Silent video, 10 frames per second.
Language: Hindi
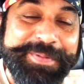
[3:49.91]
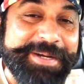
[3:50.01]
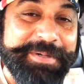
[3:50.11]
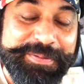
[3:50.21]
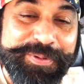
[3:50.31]

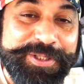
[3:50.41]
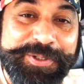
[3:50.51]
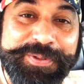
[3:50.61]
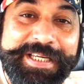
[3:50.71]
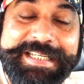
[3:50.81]
मैं ये बात
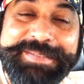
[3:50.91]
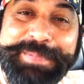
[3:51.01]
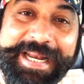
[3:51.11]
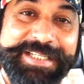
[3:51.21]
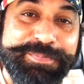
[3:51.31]
बोलता हूँ कि
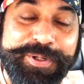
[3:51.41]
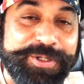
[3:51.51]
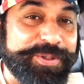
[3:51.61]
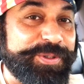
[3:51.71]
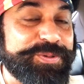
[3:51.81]
मैंने इस
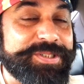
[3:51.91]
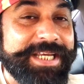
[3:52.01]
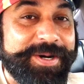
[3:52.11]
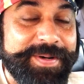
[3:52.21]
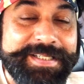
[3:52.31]
प्रोडक्ट को यूज़
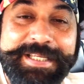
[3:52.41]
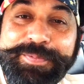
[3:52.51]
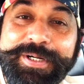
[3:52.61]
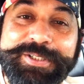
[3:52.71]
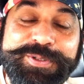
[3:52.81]
किया हुआ है
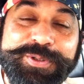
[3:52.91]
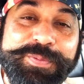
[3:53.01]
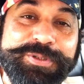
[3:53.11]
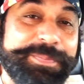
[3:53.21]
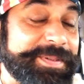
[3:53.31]
इसके प्रोडक्ट्स को
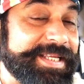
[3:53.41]
तो मुझे